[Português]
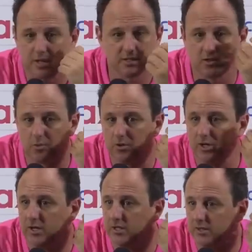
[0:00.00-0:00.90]
assim como o
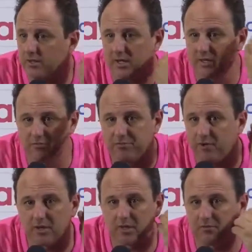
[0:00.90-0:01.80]
Rian e o André estavam
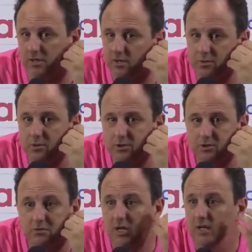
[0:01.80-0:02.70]
fora e estavam aqui
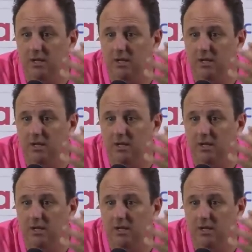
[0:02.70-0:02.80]
hoje,